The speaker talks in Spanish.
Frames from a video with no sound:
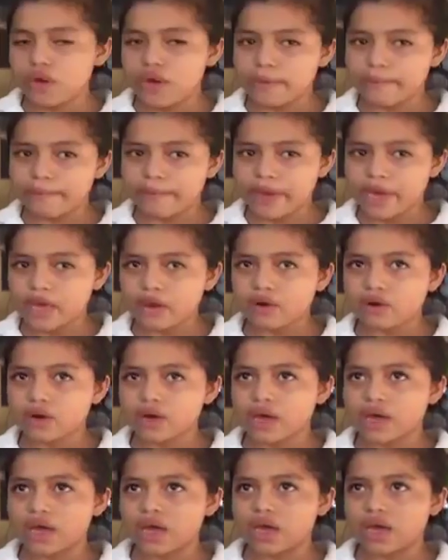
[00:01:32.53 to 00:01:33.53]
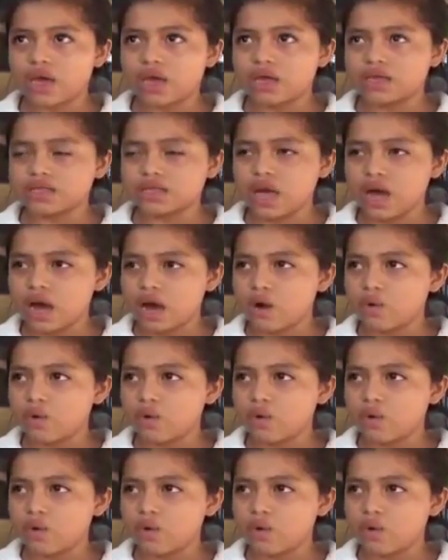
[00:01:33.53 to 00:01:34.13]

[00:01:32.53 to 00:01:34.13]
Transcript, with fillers: Yo espero que se haga